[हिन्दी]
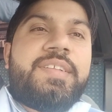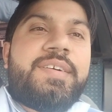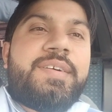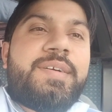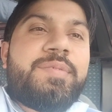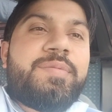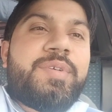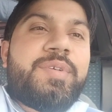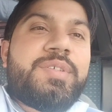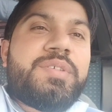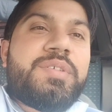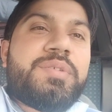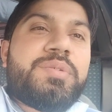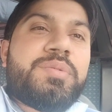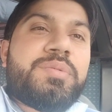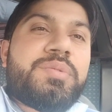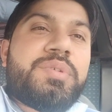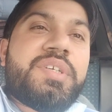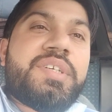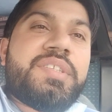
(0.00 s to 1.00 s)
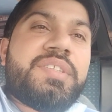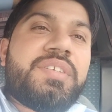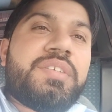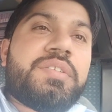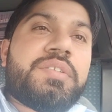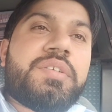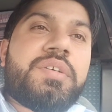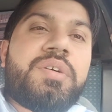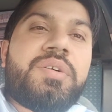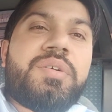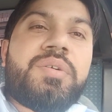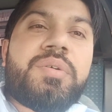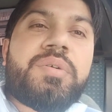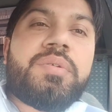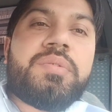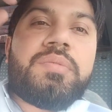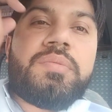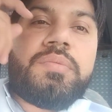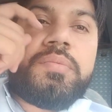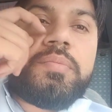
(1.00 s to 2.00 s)
आज वैसे छुट्टी का दिन था और
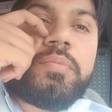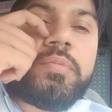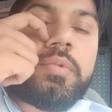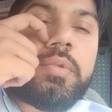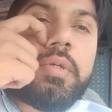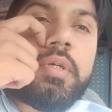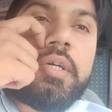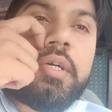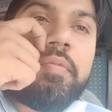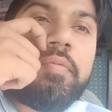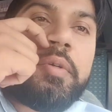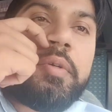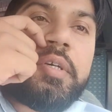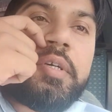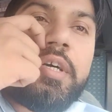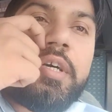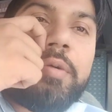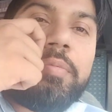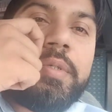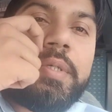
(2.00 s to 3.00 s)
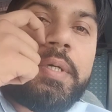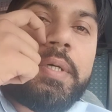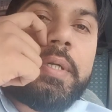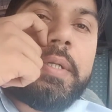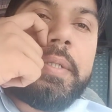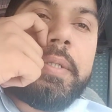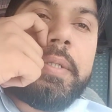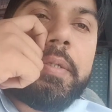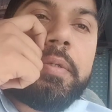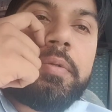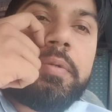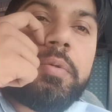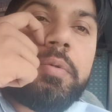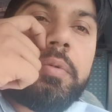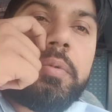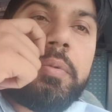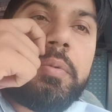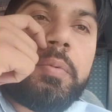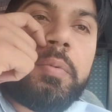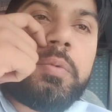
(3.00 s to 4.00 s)
काफ़ी काम सारे थे जो
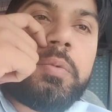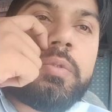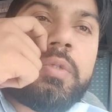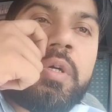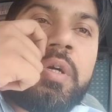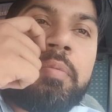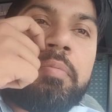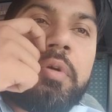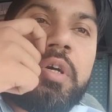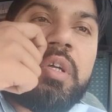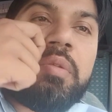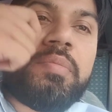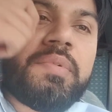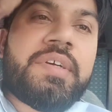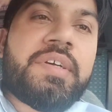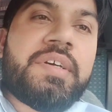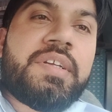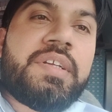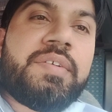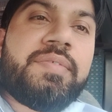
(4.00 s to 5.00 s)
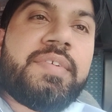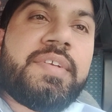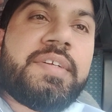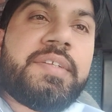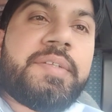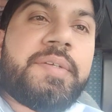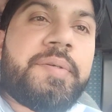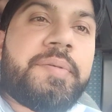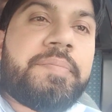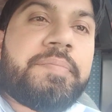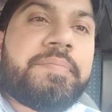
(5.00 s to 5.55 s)
इस्लामाबाद में करने वाले थे